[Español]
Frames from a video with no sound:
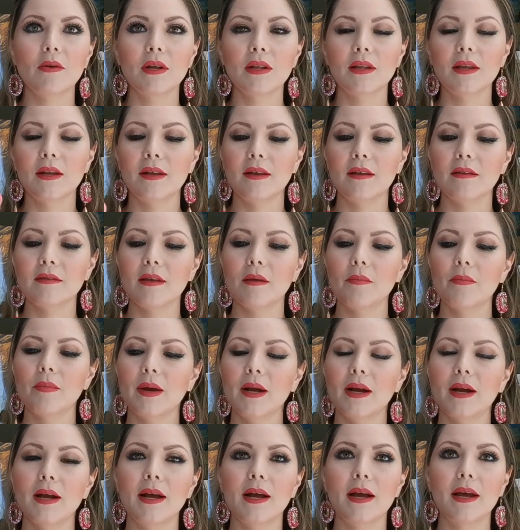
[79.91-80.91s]
lo que tenías que
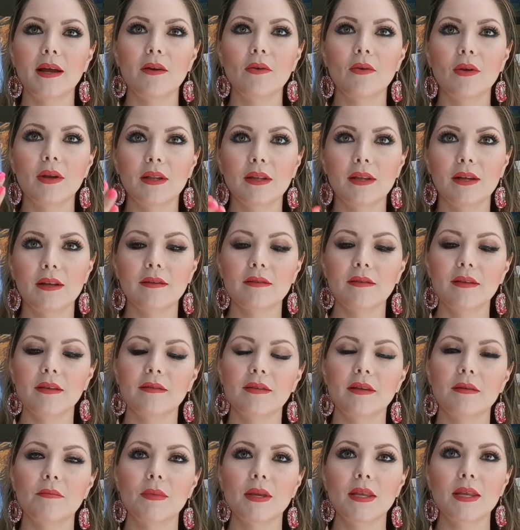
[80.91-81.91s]
pagar, lo que tienes
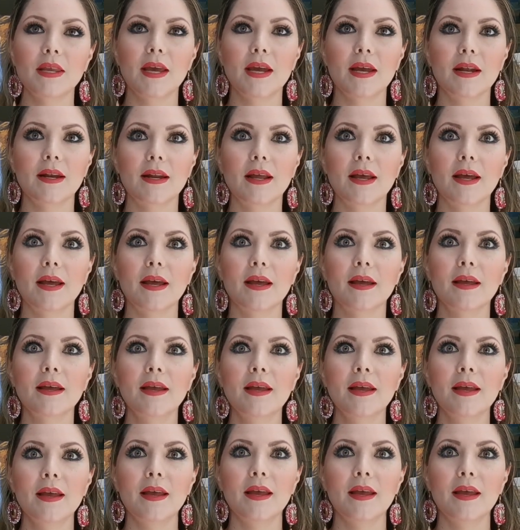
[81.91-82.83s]
que hacer mañana,